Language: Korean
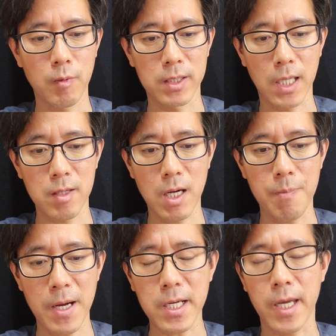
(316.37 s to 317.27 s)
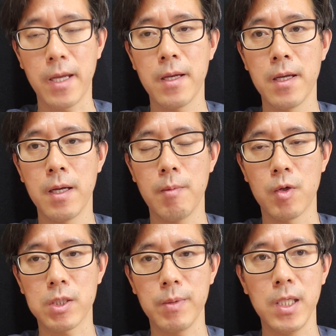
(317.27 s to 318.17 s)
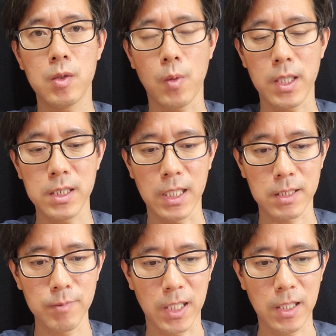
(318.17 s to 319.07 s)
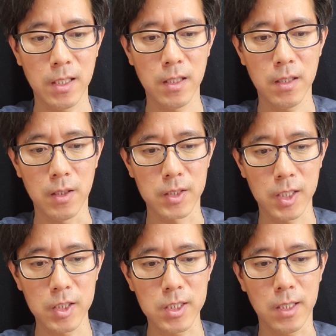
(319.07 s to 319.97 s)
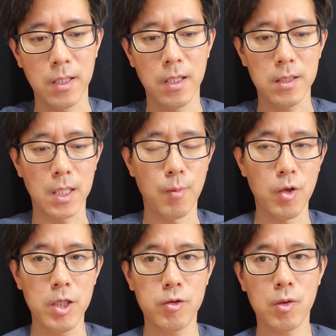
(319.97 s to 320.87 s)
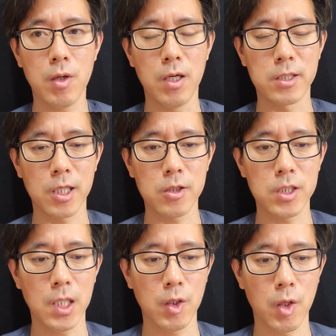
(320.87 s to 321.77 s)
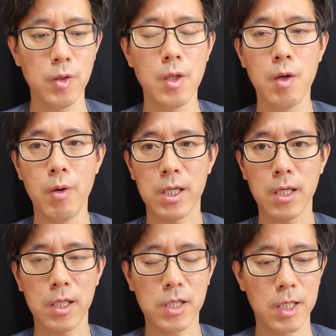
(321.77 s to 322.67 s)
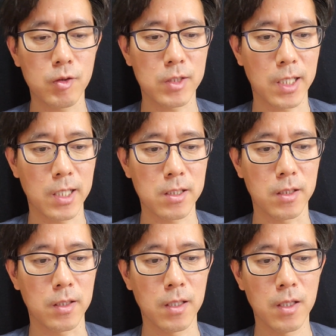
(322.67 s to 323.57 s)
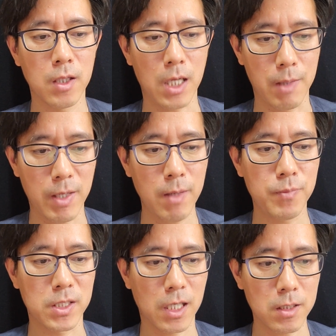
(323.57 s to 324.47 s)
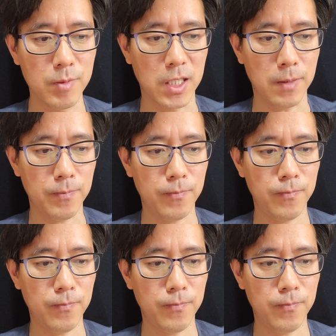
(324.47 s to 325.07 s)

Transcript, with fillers: 회사 안과 밖에 모습이 똑같진 않습니다. 언제든지 내몰릴 수 있고 언제든지 어려운 환경에 처할 수 있다는 건 아마 비슷할 겁니다.